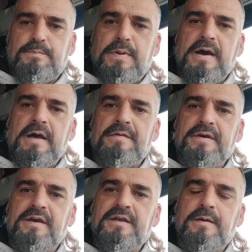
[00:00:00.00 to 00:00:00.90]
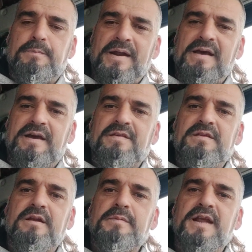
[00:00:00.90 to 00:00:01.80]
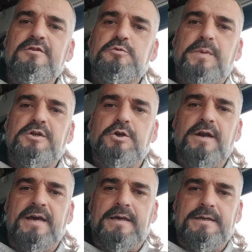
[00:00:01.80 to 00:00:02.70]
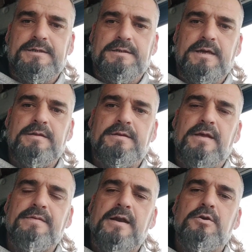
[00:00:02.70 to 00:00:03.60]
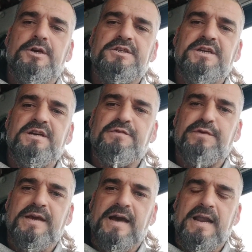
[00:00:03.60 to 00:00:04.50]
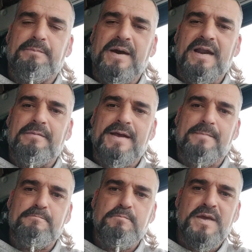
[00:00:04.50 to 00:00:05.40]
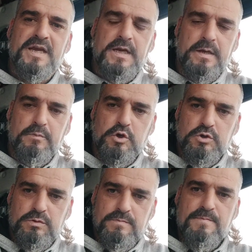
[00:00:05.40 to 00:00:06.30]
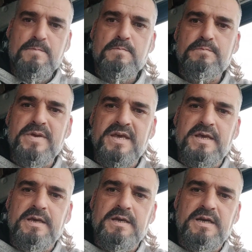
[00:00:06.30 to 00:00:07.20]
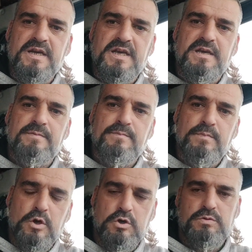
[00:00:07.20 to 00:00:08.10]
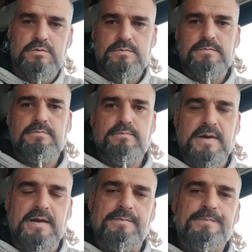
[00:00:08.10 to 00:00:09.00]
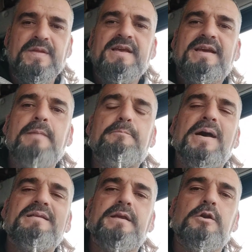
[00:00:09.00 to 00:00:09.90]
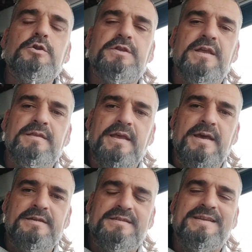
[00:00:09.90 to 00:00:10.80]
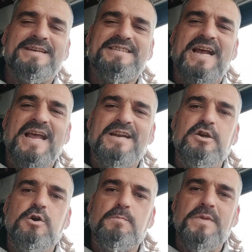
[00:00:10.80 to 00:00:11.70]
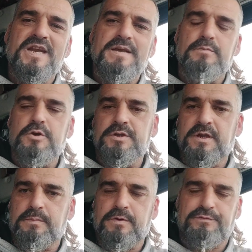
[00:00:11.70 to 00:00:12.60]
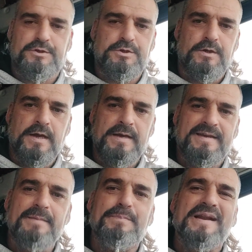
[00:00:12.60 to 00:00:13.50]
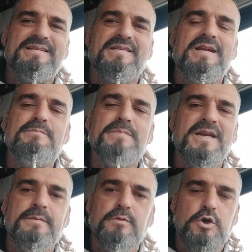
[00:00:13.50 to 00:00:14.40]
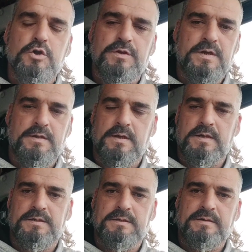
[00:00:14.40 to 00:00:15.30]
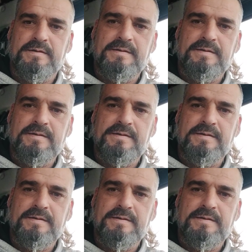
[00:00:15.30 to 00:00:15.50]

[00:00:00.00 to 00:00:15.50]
para, que, para que determinados personajes entiendan lo que significa la palabra mínimo. Mínimo. ¿Vale? ¿Qué parte no entendéis de salario mínimo interprofesional? ¿Qué parte del mínimo no entendéis?